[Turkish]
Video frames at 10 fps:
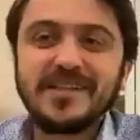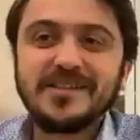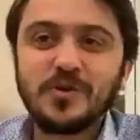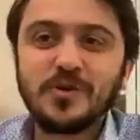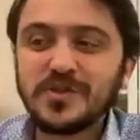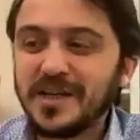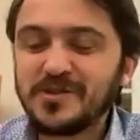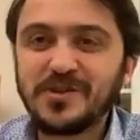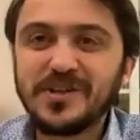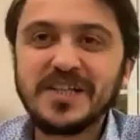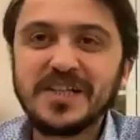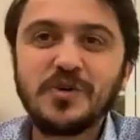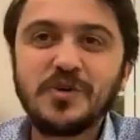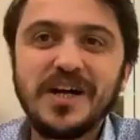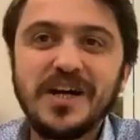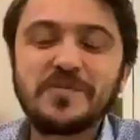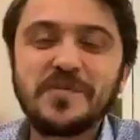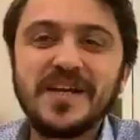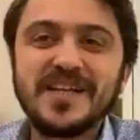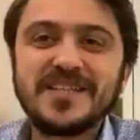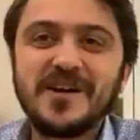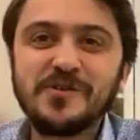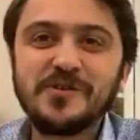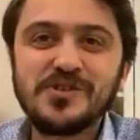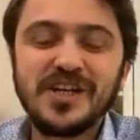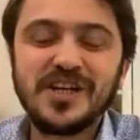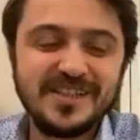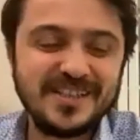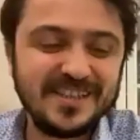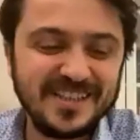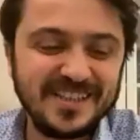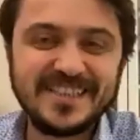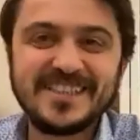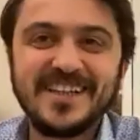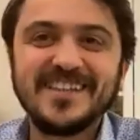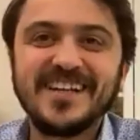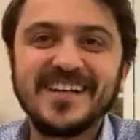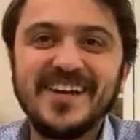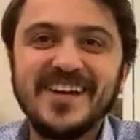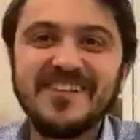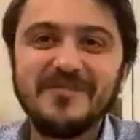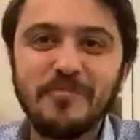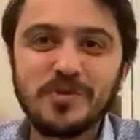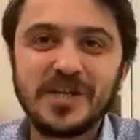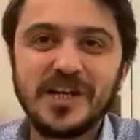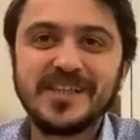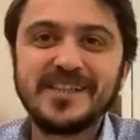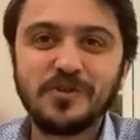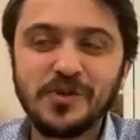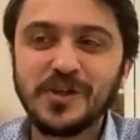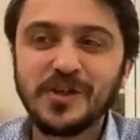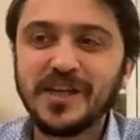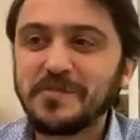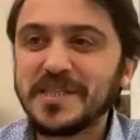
9'dan sonra sokağa çıkma yasağı olunca insanlar evlerinin bu saatte dönüyorlar.